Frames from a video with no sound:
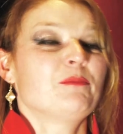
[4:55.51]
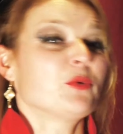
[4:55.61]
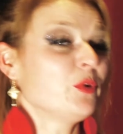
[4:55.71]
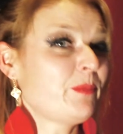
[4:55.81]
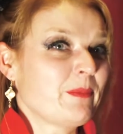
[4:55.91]

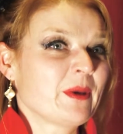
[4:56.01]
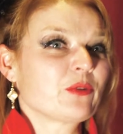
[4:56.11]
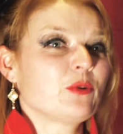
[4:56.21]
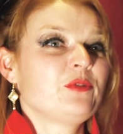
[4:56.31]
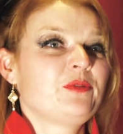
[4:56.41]
pour ne pas
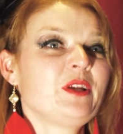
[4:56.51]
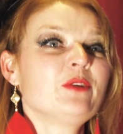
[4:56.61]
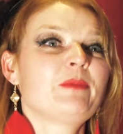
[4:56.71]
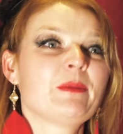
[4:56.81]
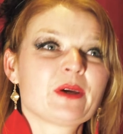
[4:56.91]
perdre le fil,
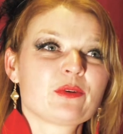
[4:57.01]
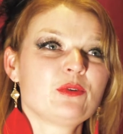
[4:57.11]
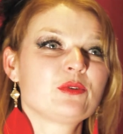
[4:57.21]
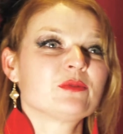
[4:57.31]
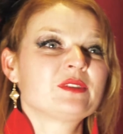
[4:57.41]
ne pas perdre
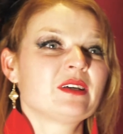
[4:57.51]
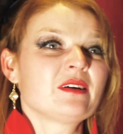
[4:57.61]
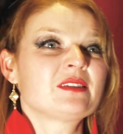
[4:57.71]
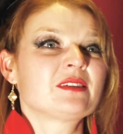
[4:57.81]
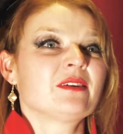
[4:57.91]
le
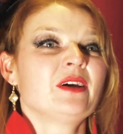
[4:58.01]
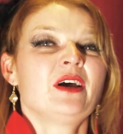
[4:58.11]
contact,